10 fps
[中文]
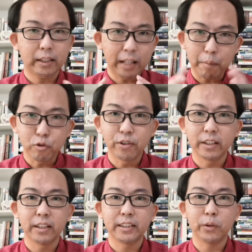在大部
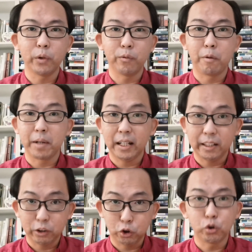分的经文，我们看
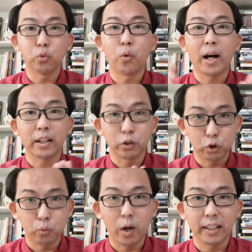到是君王跟
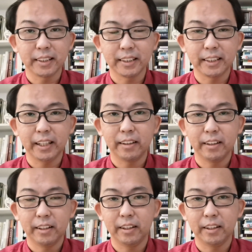君王之间